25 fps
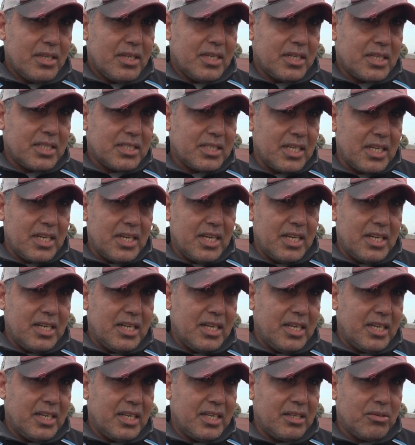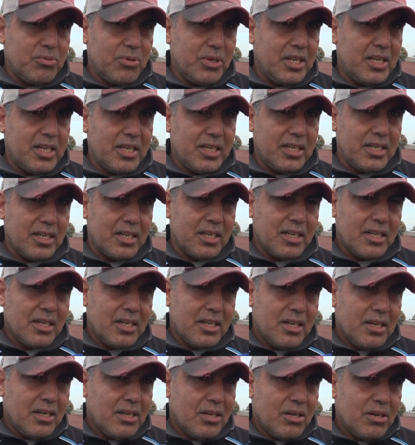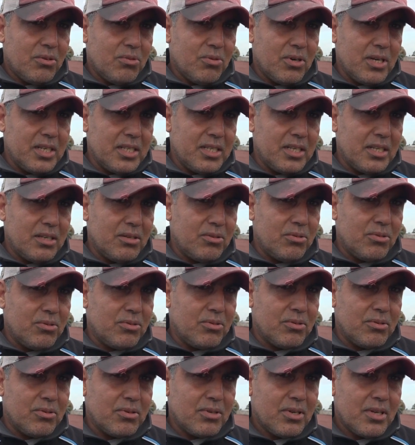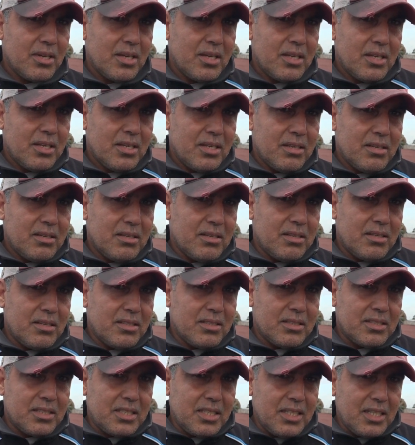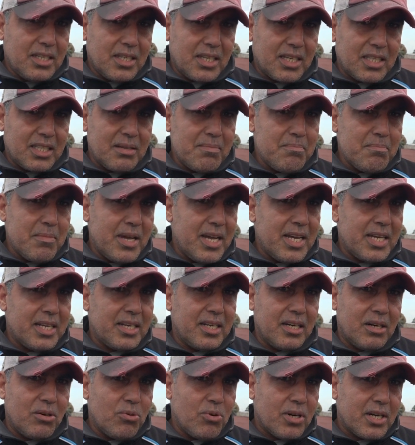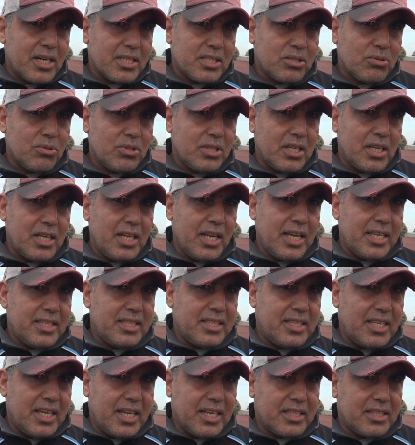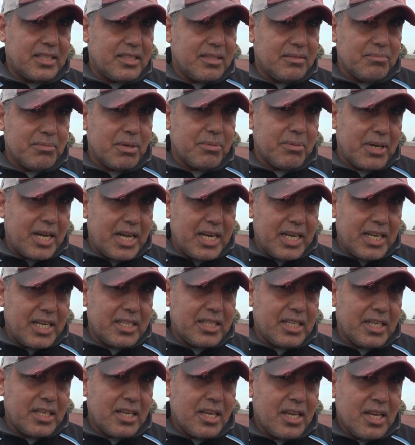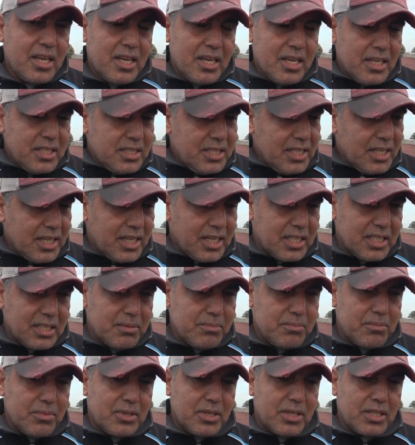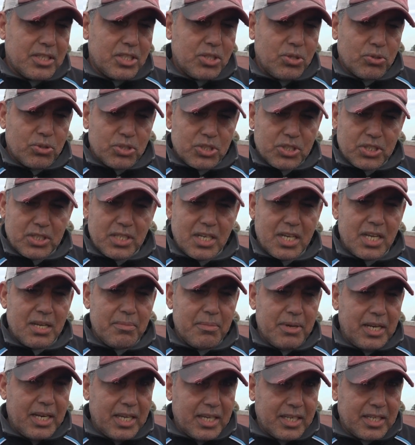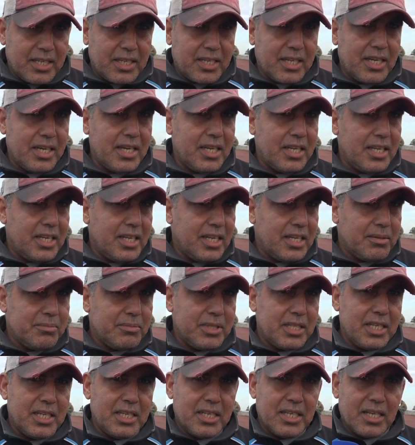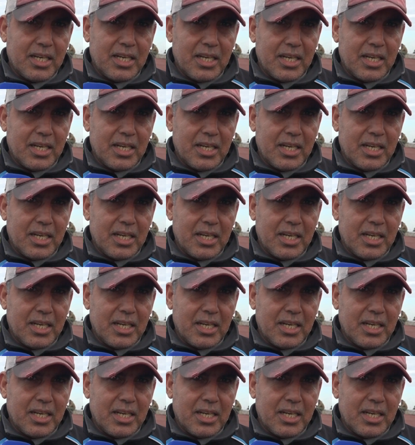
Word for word: اللي كتاهل ليه الولايه هو انه آه، تيخدم معنا هو خاصو يدير العداد ما بقى ليه يدير تيخدم آه، ديور الجامع العكاري المدينه